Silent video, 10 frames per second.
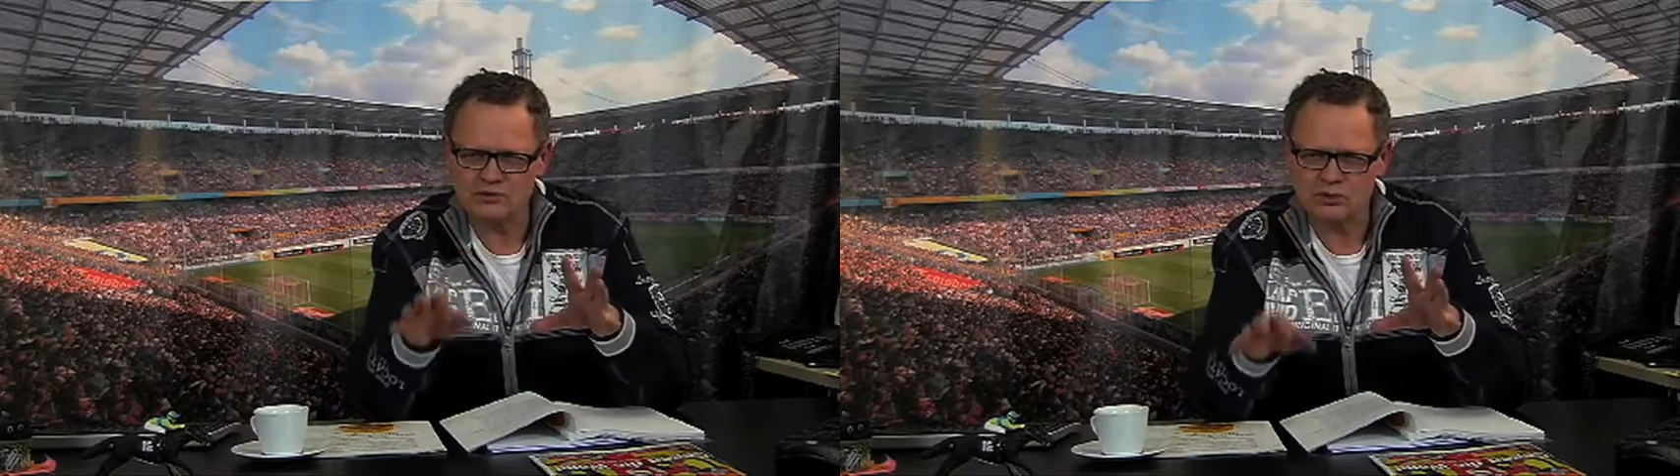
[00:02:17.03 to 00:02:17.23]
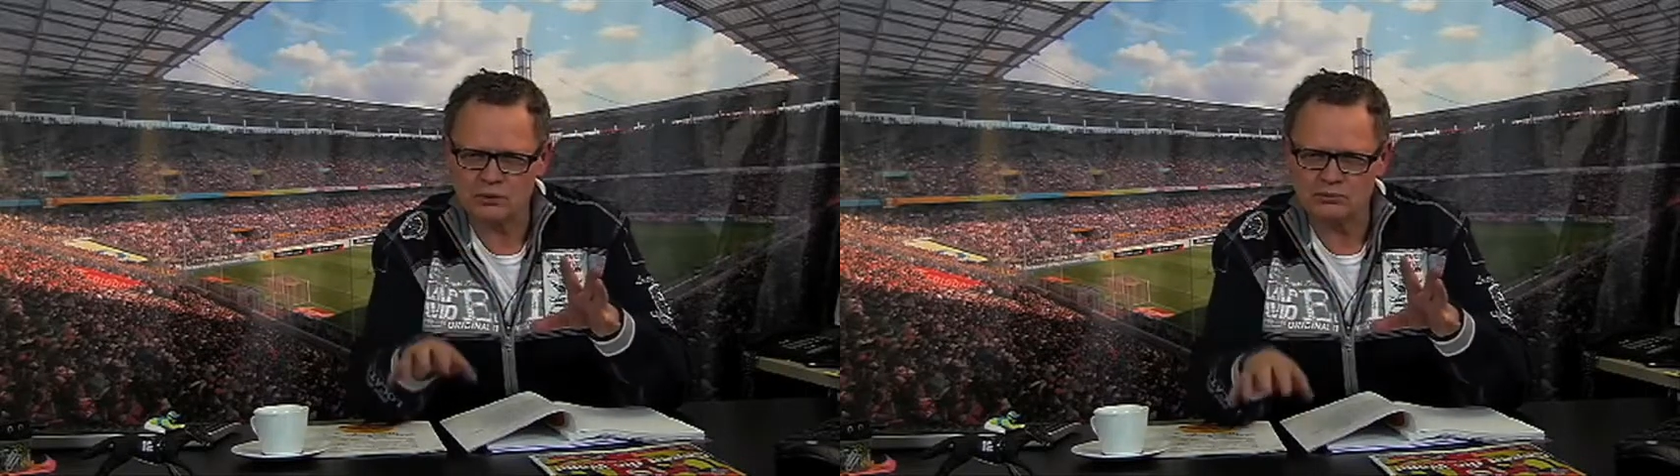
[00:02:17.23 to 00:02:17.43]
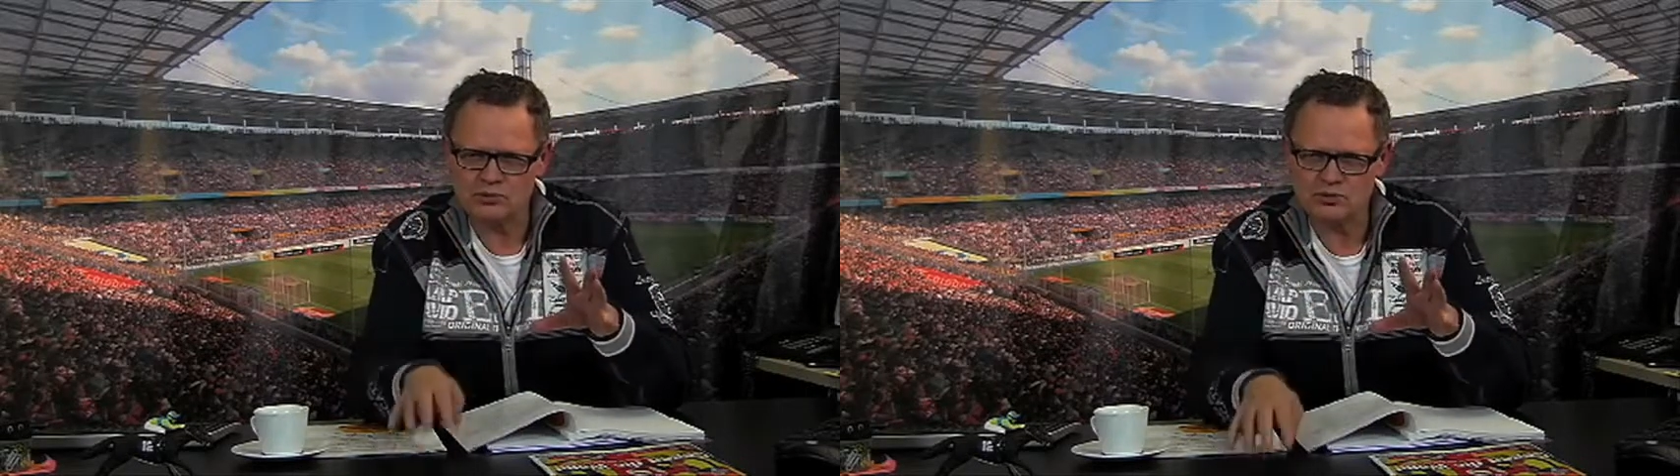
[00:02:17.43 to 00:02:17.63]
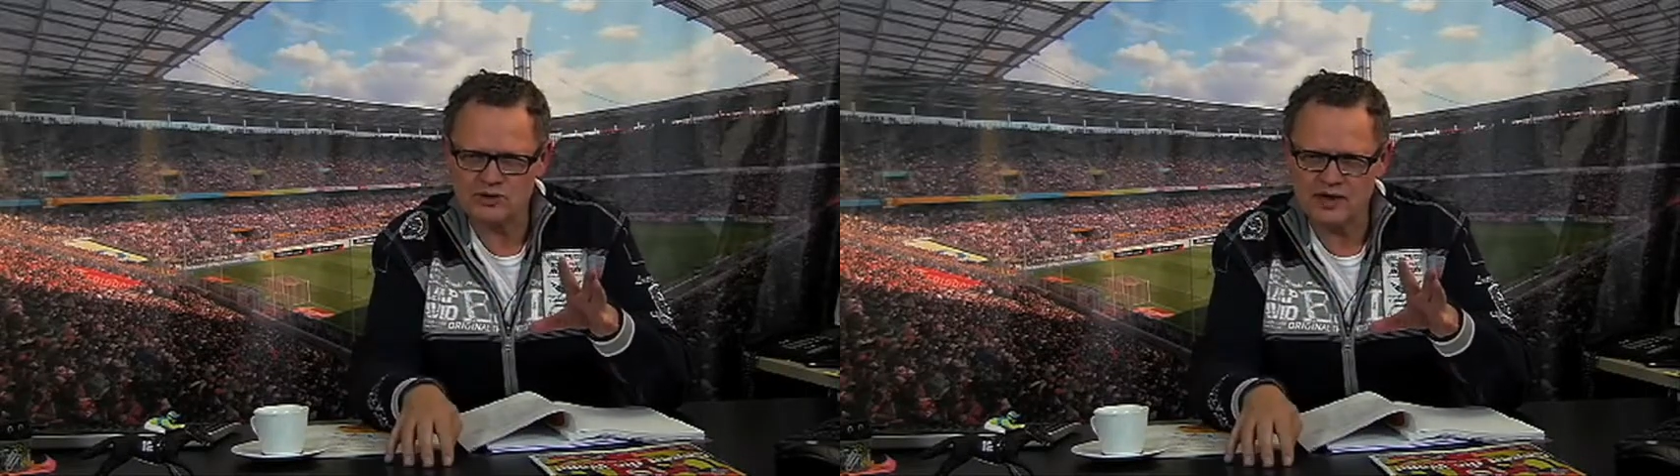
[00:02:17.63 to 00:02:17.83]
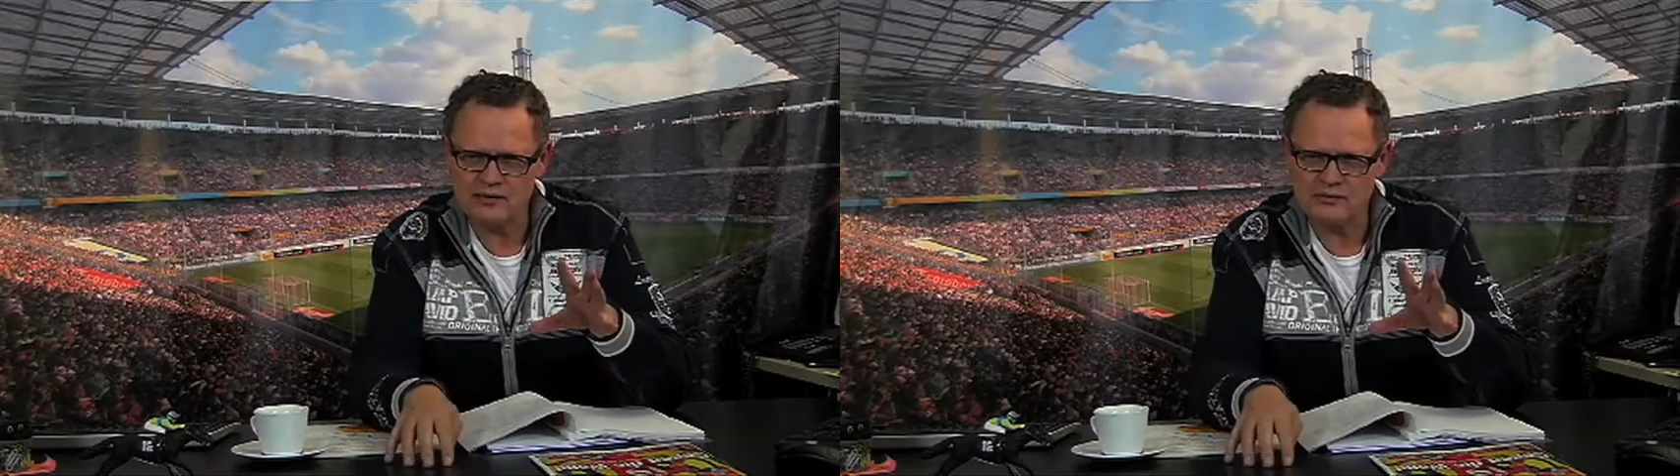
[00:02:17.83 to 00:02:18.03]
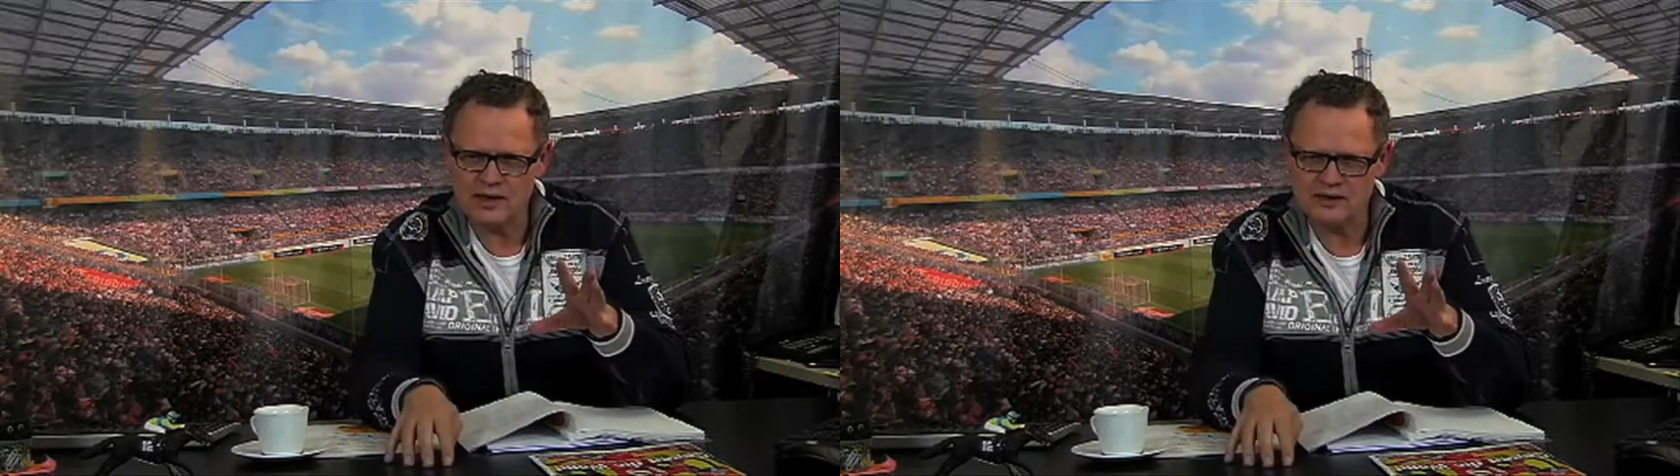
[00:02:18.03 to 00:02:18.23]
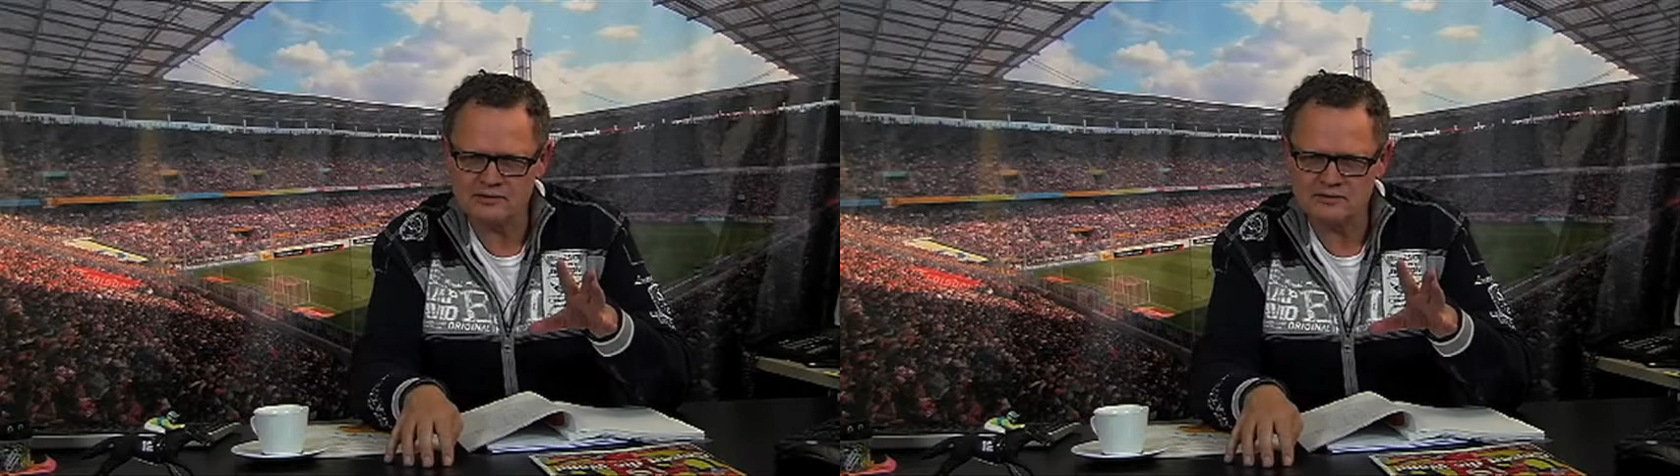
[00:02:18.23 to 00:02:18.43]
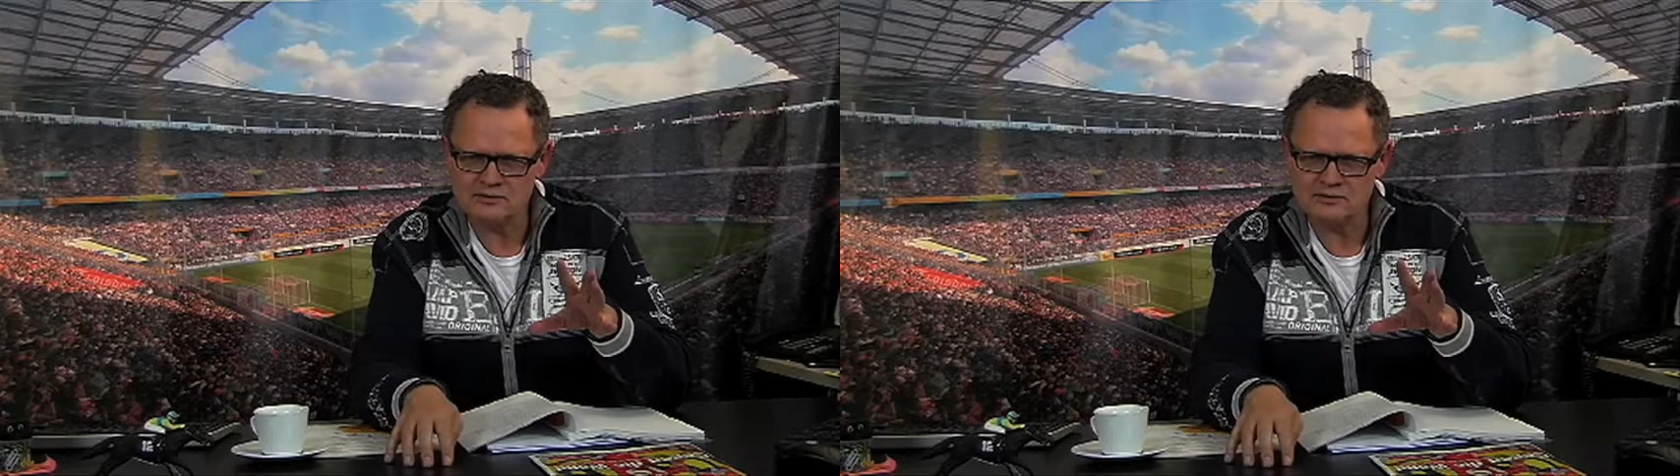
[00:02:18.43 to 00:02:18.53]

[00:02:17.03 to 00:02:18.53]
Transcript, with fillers: Computer anmacht